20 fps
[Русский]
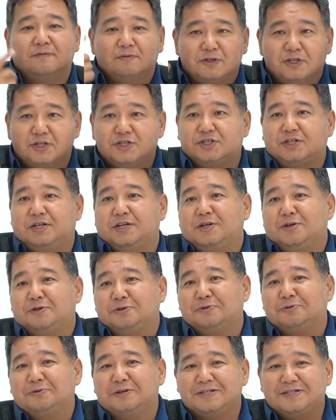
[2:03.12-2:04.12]
его на шею,
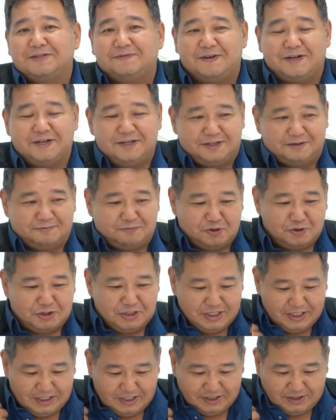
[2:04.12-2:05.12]
кто-то одевает его
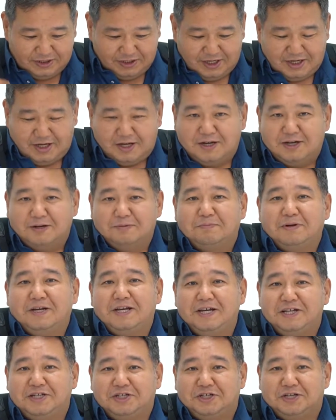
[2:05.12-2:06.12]
на
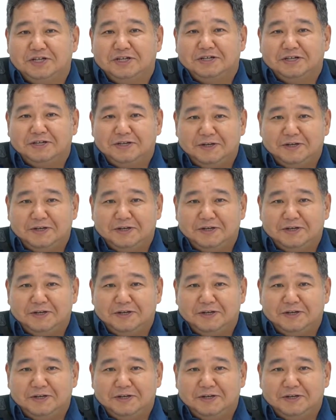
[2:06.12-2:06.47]
плечи.